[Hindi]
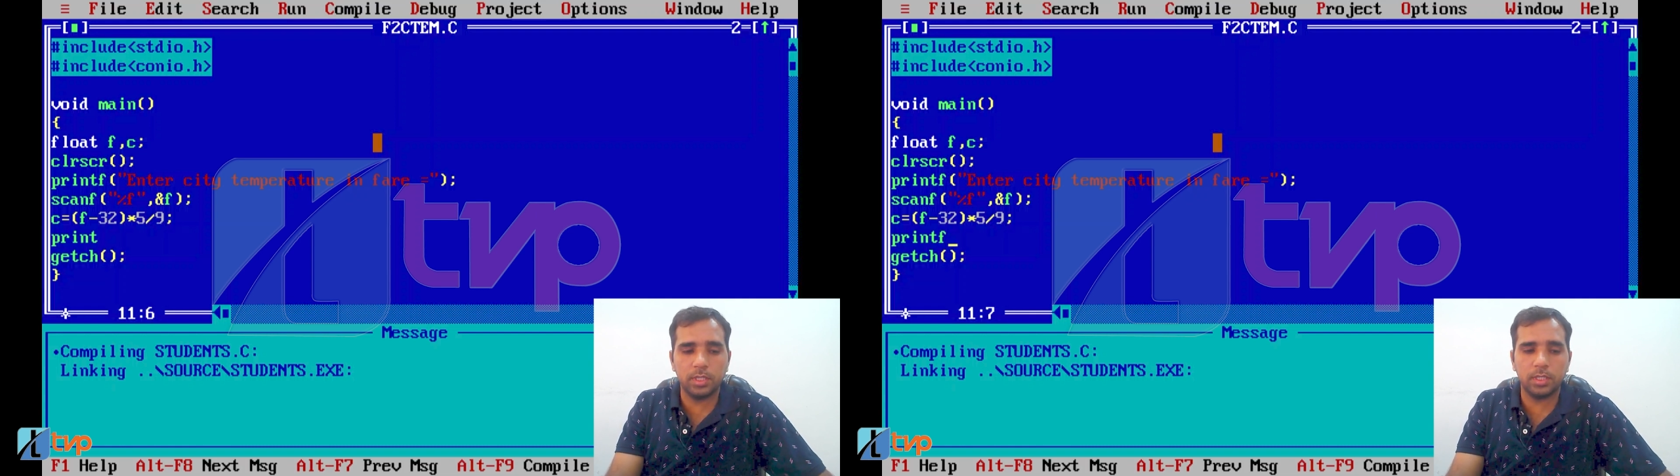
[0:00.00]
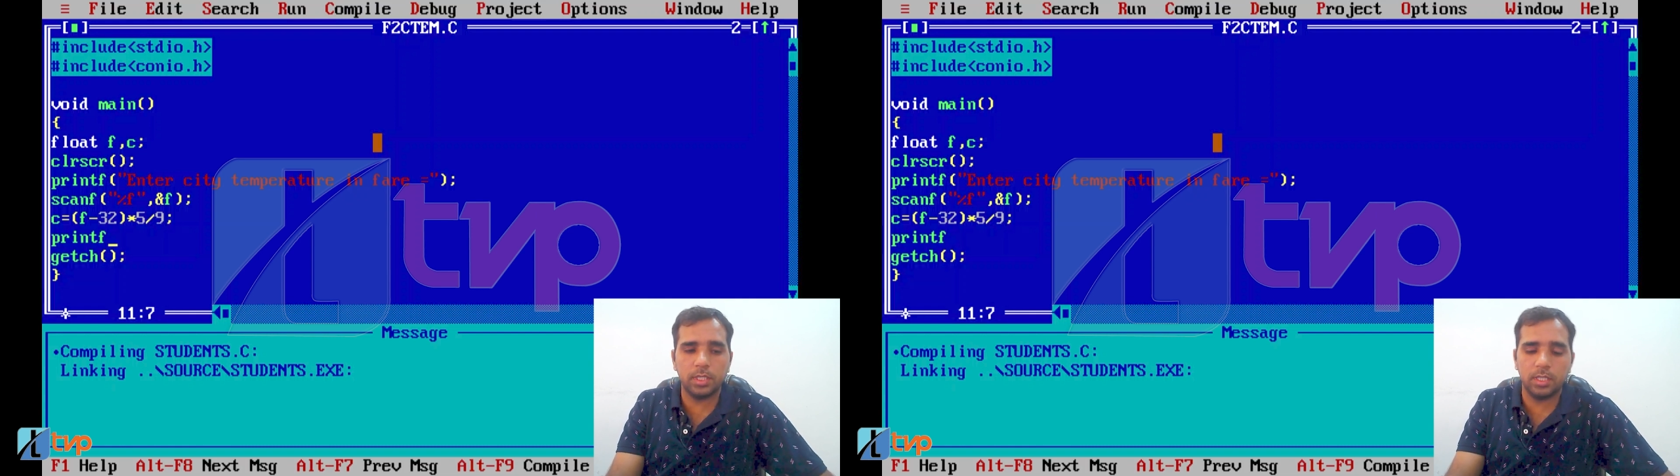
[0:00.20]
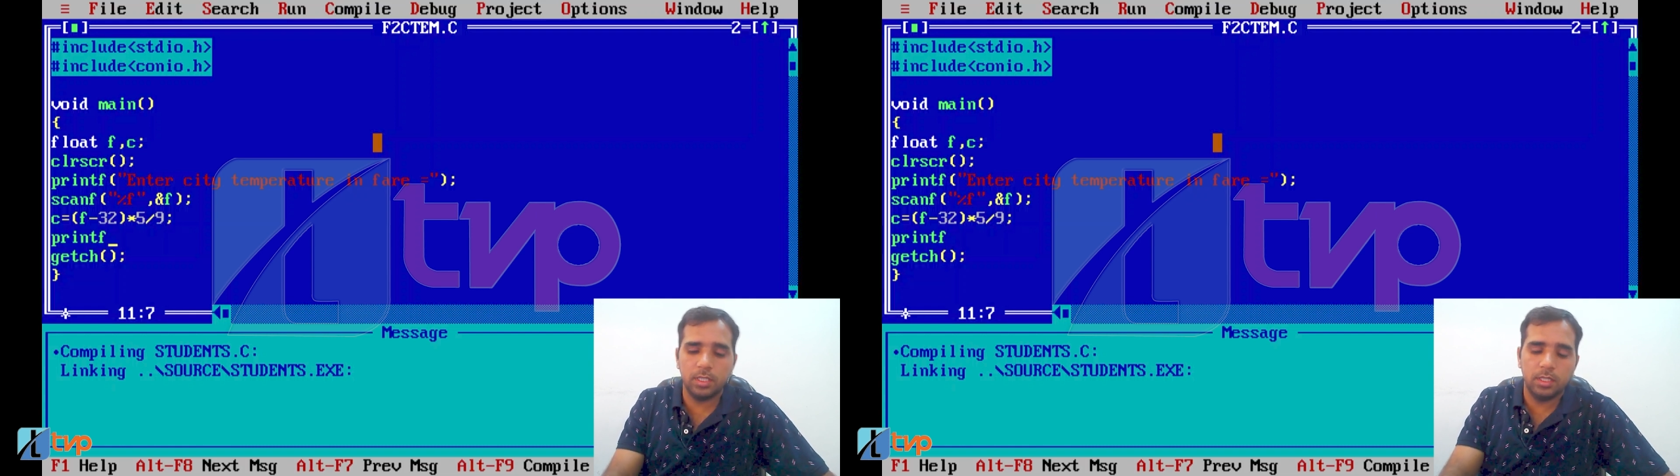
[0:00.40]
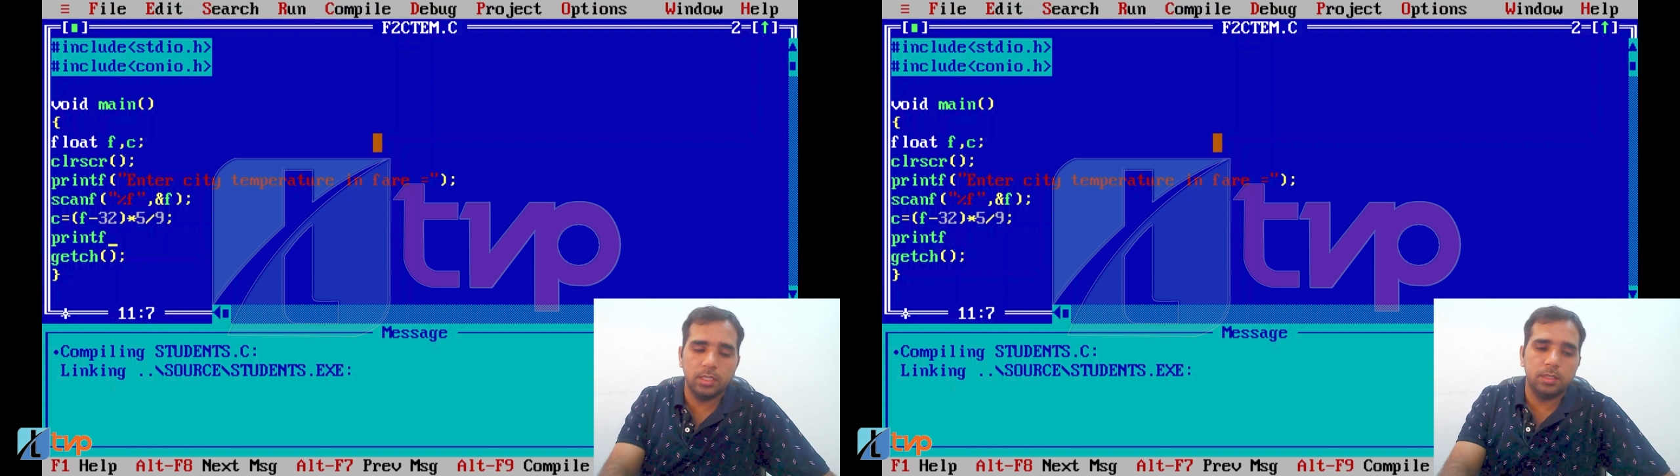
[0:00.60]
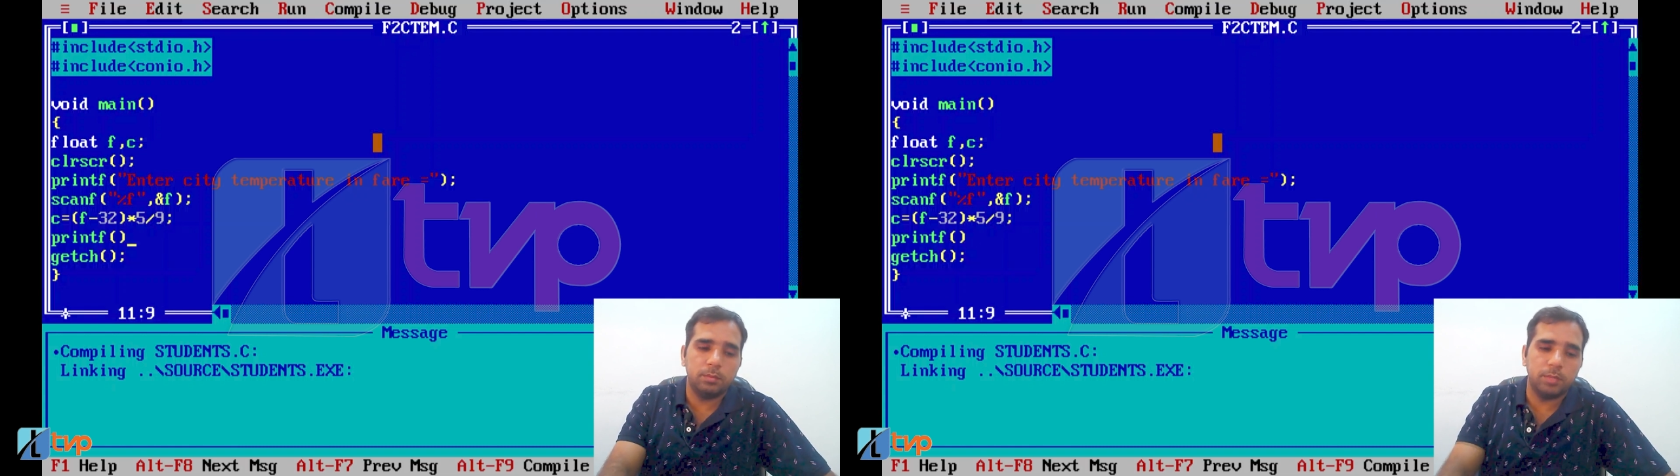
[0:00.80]
देते हैं
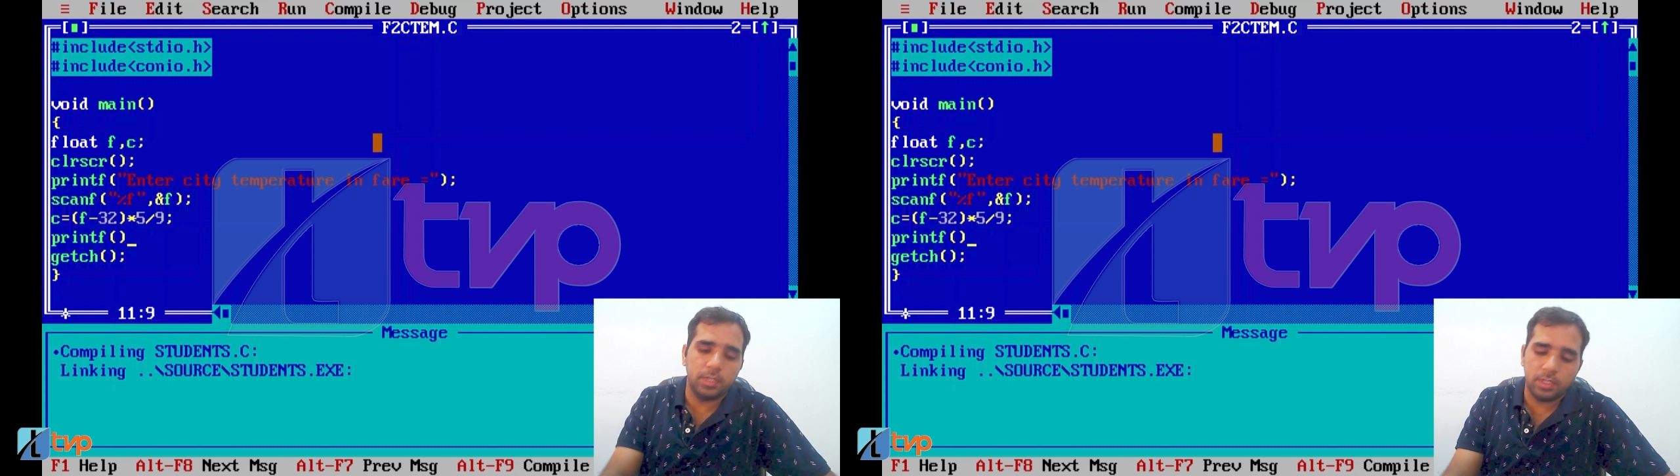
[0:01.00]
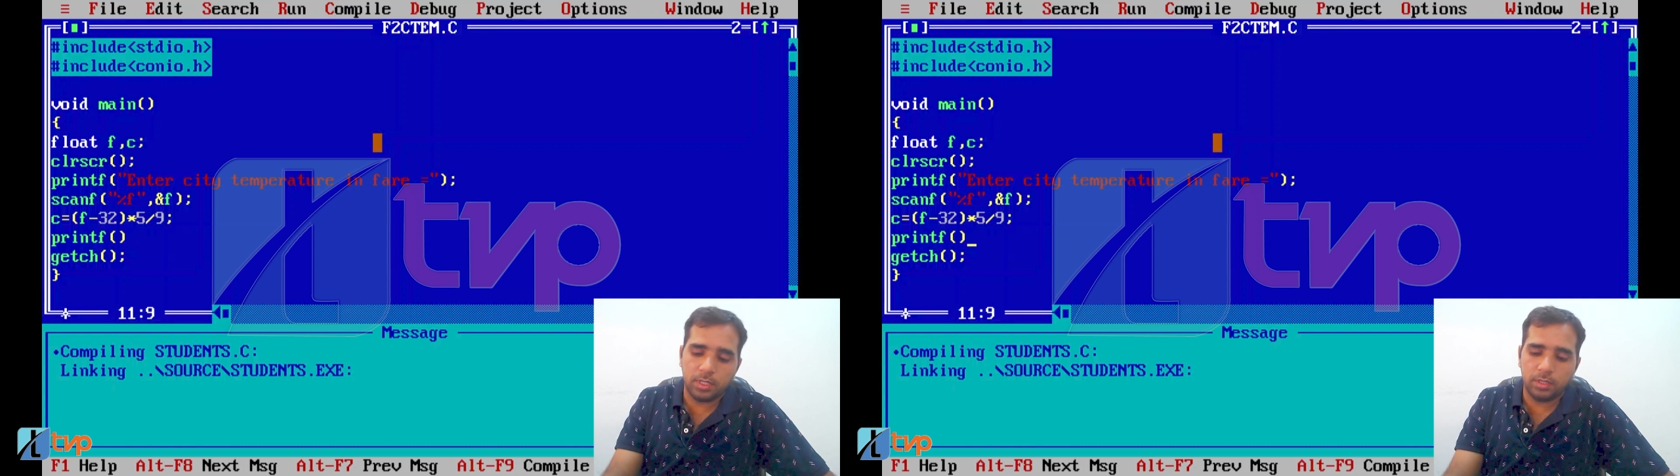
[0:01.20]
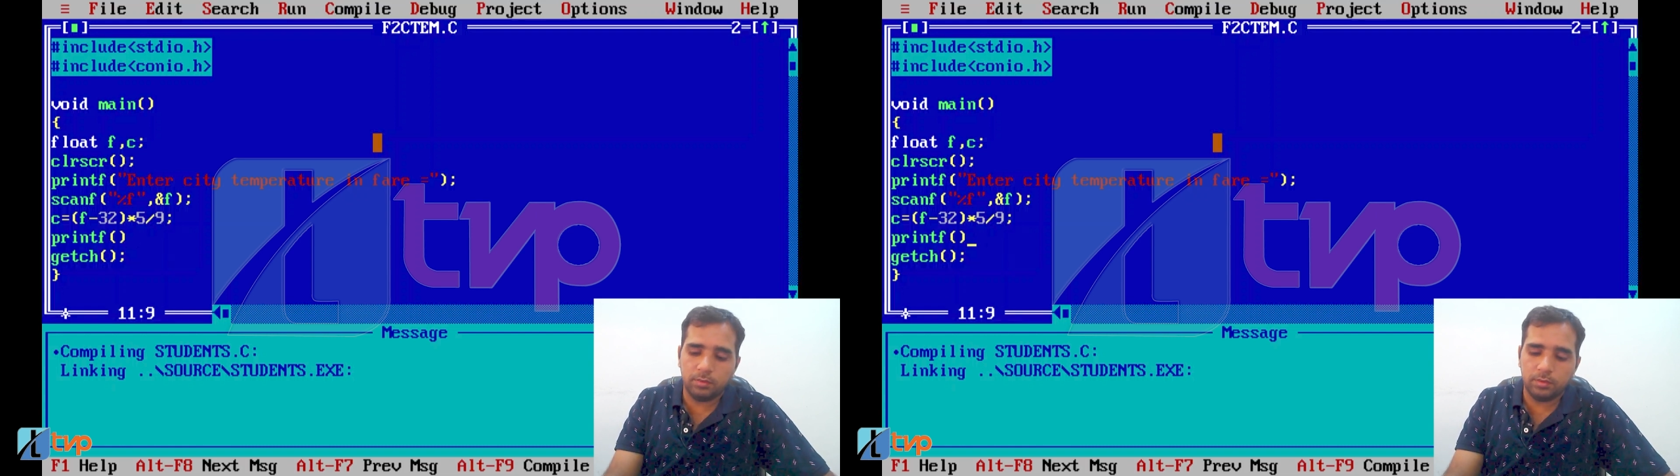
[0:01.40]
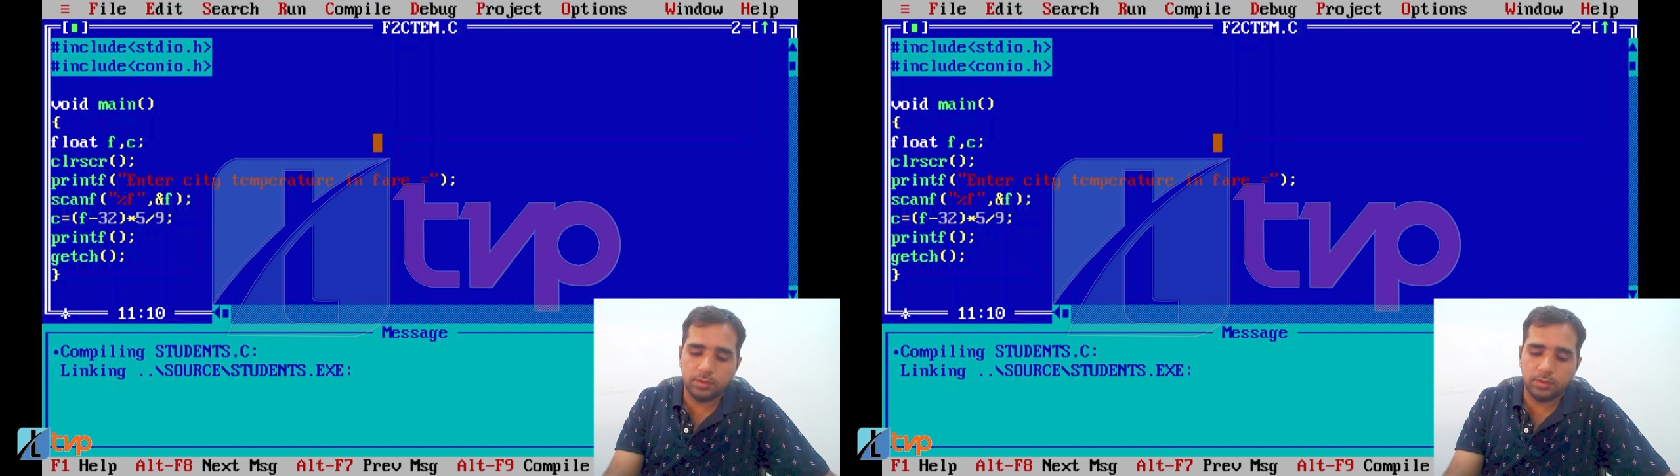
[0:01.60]
प्रिंटर